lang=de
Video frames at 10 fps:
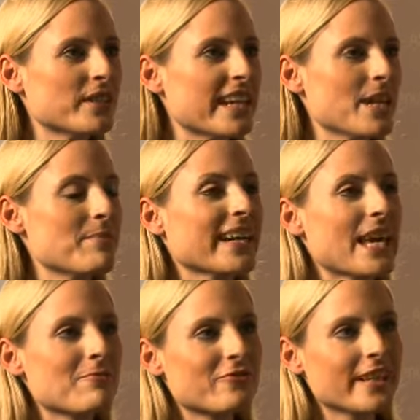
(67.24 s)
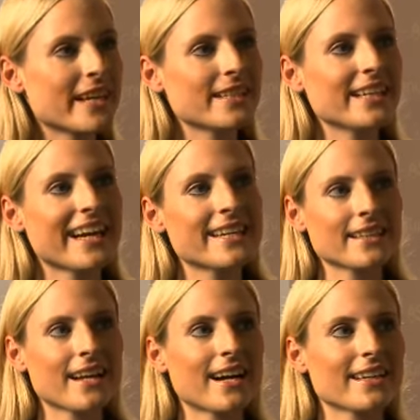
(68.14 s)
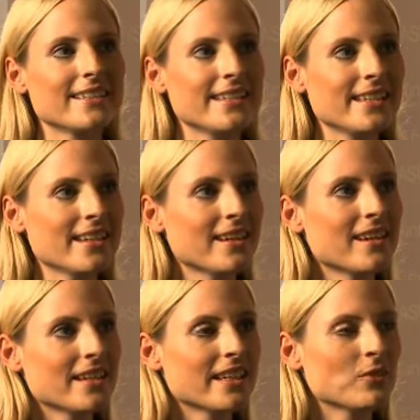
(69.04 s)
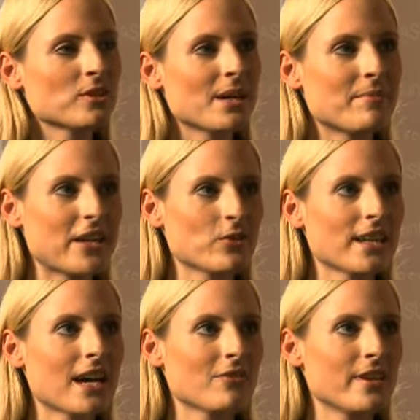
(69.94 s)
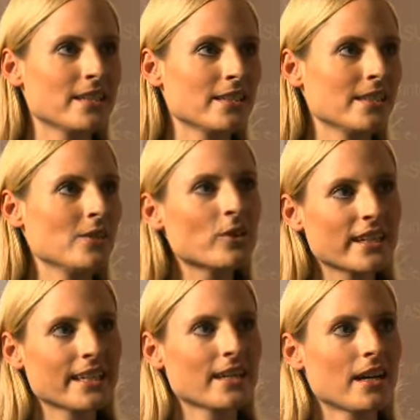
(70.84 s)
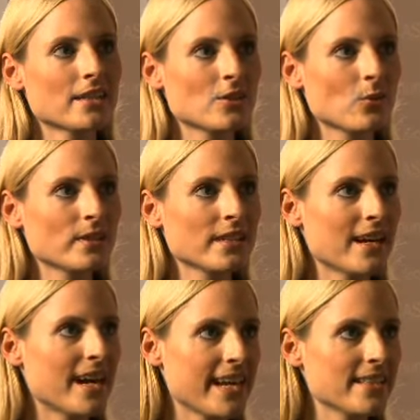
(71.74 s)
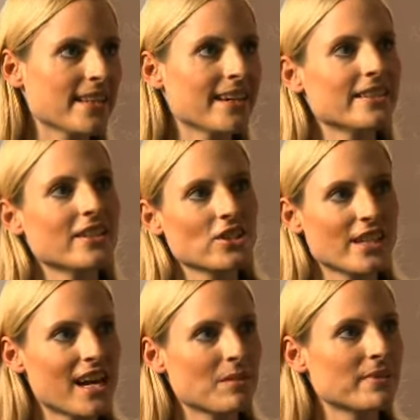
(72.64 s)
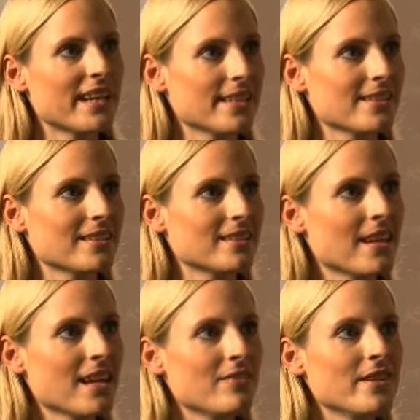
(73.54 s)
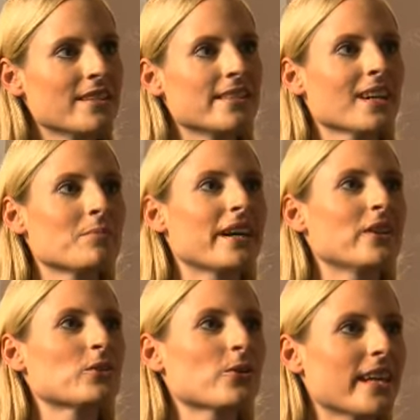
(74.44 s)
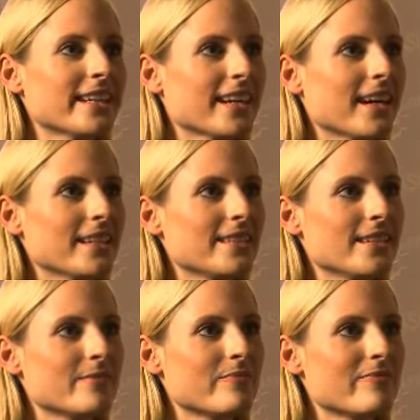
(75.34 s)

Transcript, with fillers: Unternehmer kämpfen gegen die Rentengarantie, denn unserer Meinung nach wird die junge Generation da einseitig stark belastet. Wie ist Ihre Meinung zur Rentengarantie?